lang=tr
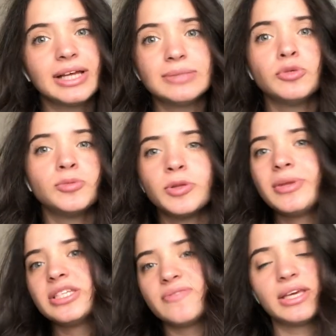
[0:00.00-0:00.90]
Kadın bölümünde
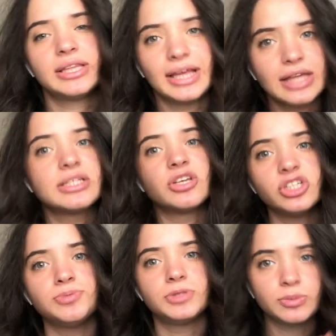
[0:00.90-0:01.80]
ben sürekli gerçekten
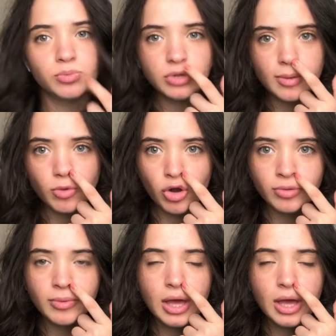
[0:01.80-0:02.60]
hiçbir şey bulamıyorum.